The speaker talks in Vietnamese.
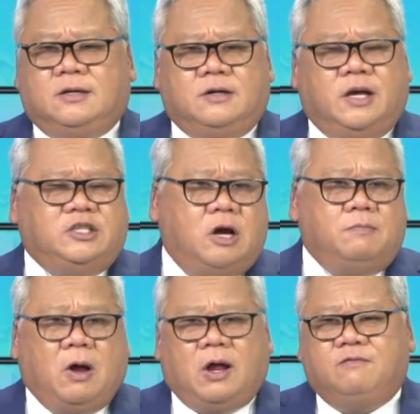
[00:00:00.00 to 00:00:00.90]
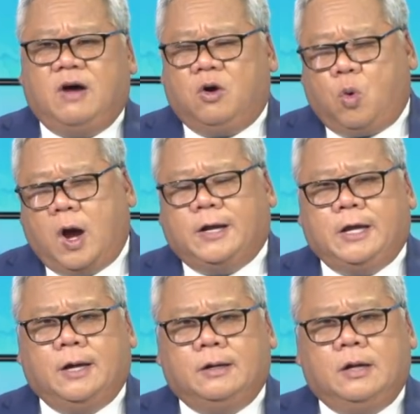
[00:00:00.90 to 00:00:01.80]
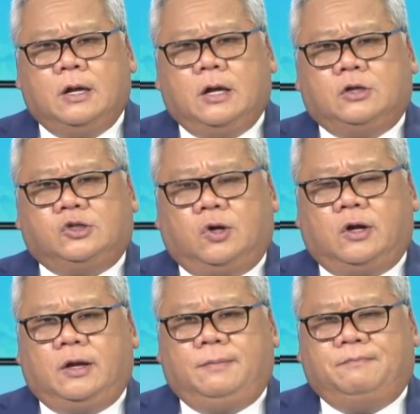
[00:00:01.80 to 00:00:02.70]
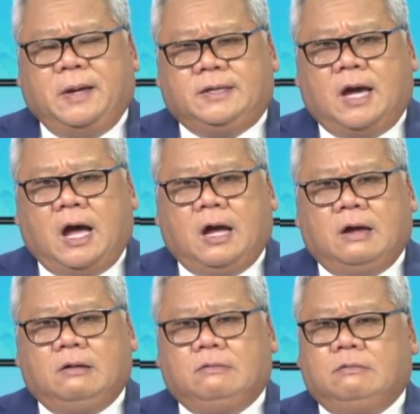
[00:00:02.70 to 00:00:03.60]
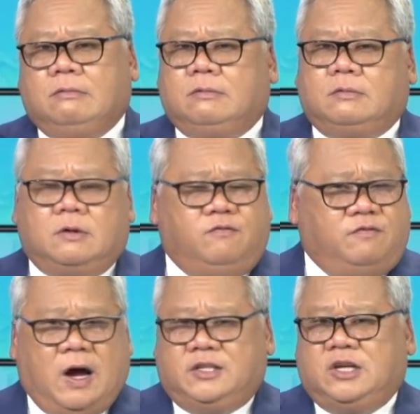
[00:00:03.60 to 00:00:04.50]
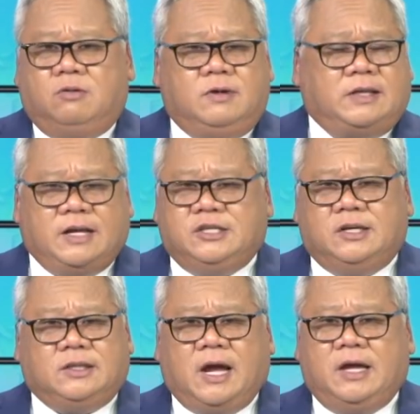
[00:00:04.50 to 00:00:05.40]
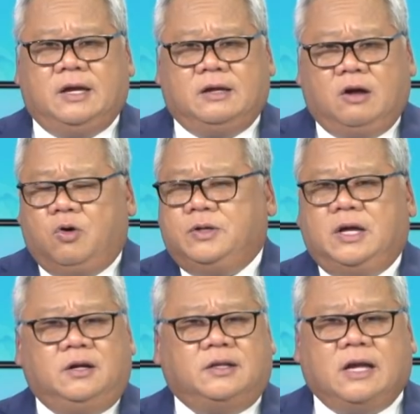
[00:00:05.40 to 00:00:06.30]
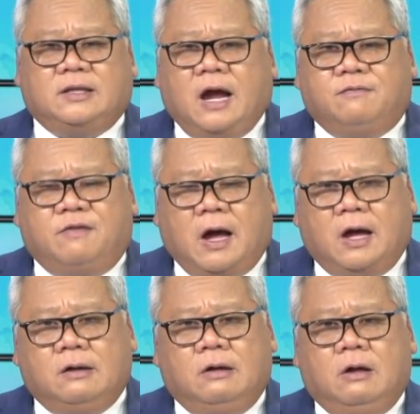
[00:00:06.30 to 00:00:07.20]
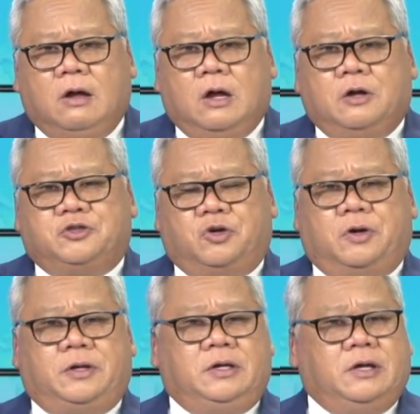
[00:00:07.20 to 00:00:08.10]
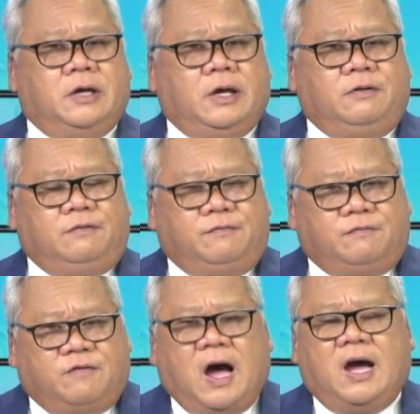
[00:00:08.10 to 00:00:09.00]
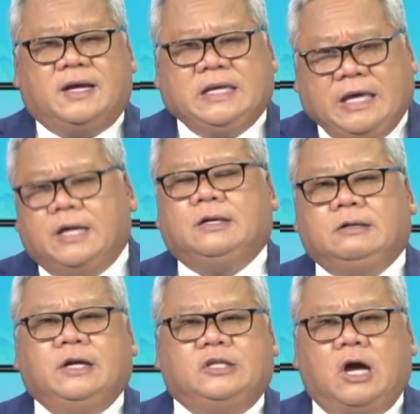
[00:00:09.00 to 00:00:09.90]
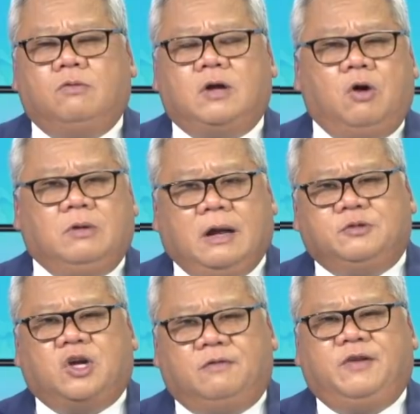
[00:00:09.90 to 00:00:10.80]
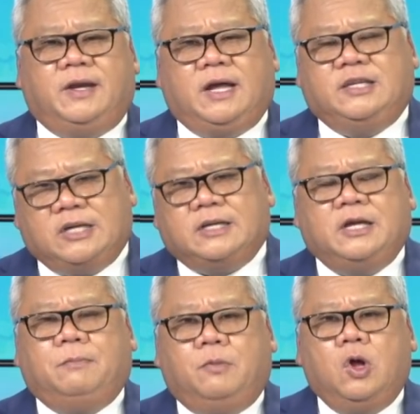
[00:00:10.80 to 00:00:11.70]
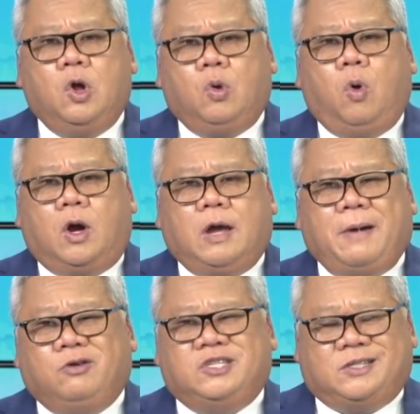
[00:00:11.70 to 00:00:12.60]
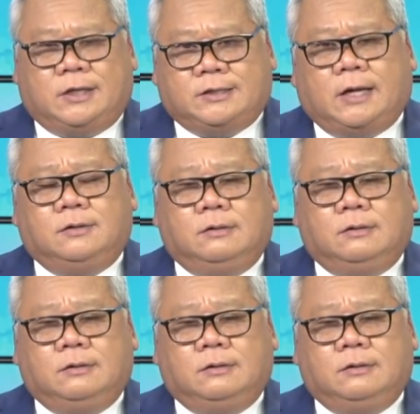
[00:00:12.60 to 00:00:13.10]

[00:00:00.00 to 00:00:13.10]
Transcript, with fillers: người chồng bảo là anh vợ qua đi, rồi bây giờ vợ chồng người ta chia tay, hôn nhân người ta tan vỡ, rồi người vợ kiện người chồng không làm trọn vẹn cái trách nhiệm của cái bảo trợ tài chính,